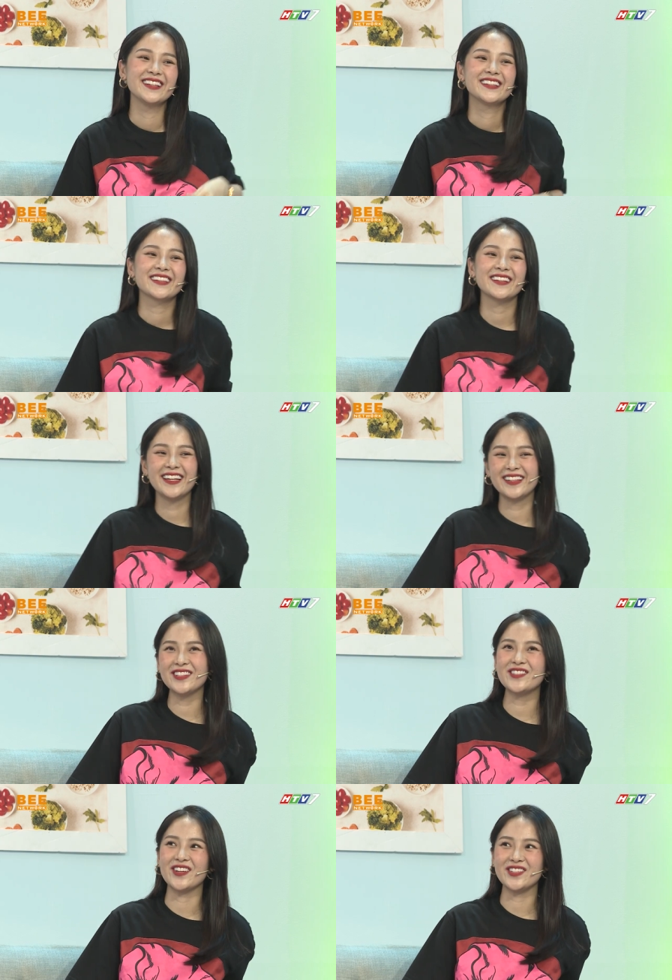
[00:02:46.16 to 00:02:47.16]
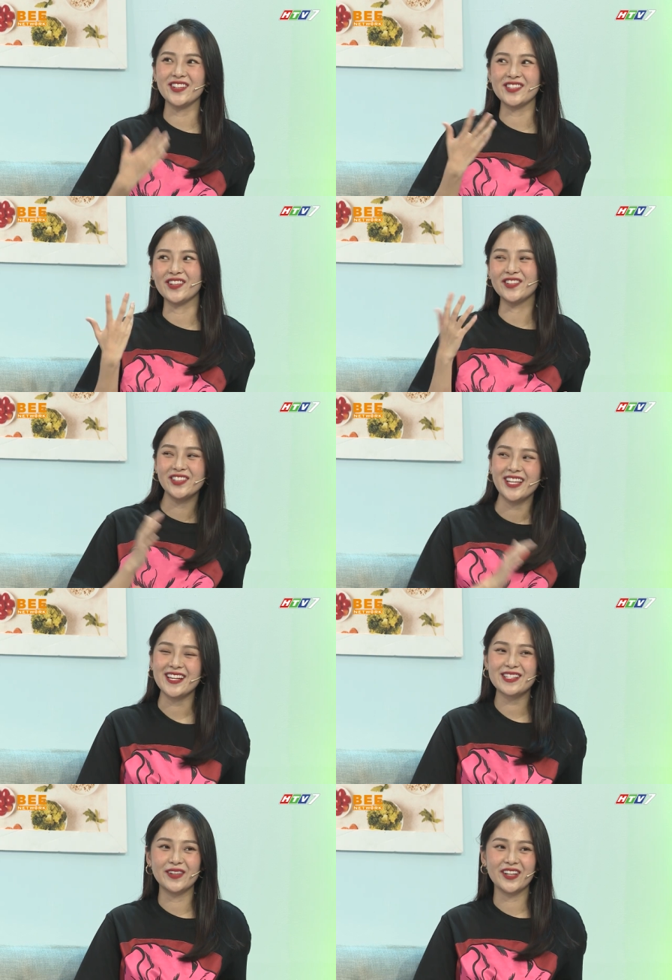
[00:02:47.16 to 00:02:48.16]
xịn quá. tới đây nói chuyện trò chuyện vui
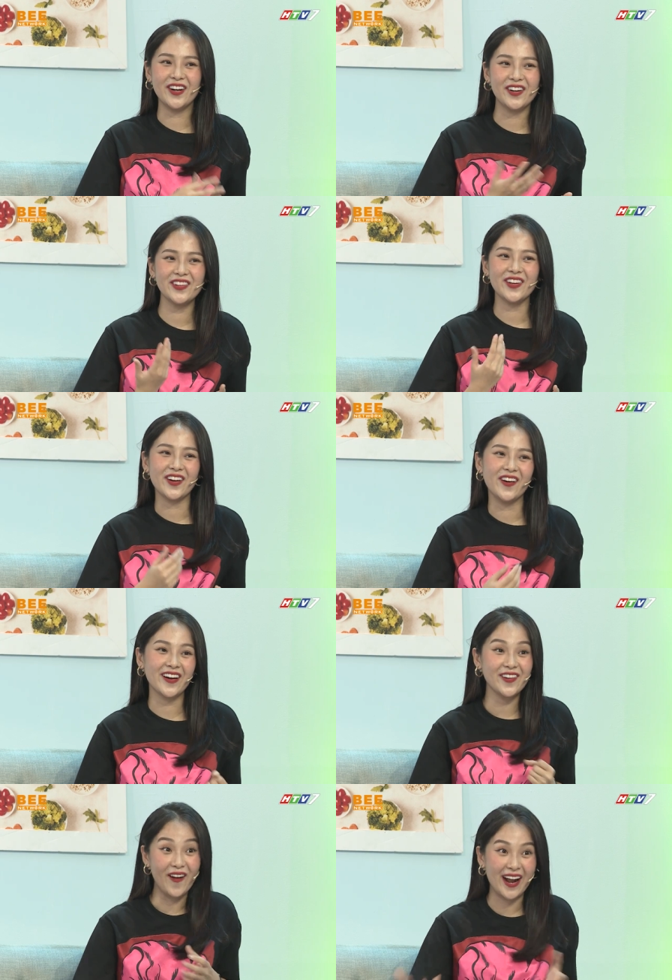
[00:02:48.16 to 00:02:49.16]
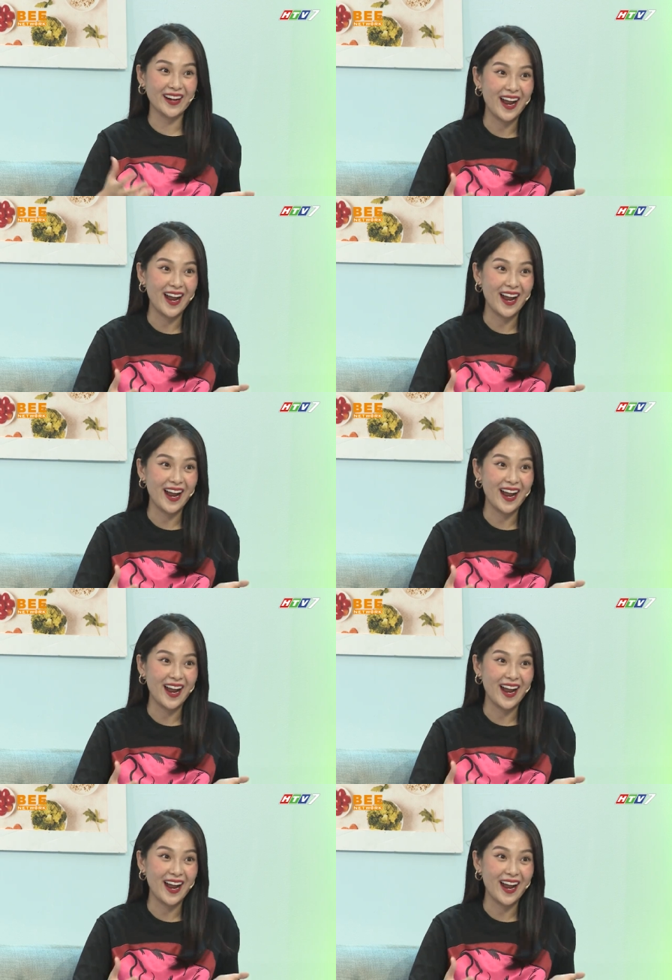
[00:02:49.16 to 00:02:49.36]
vẻ xong mình ngồi nói chuyện hồi có đồ ăn